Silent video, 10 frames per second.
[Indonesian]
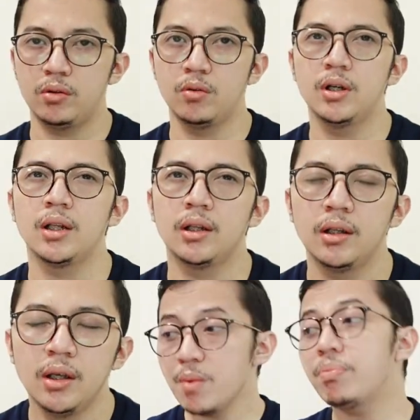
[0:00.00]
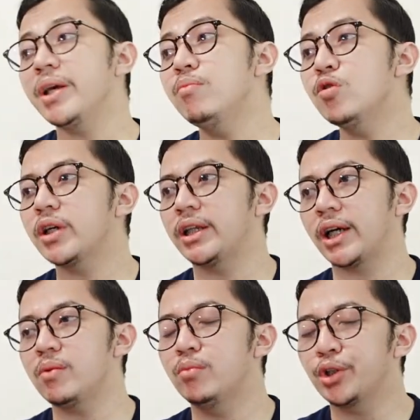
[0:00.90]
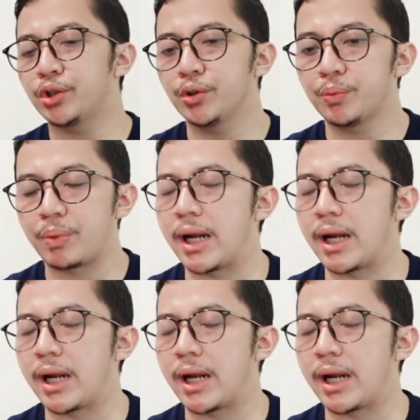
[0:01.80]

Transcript: Google Playbook, kita kan butuh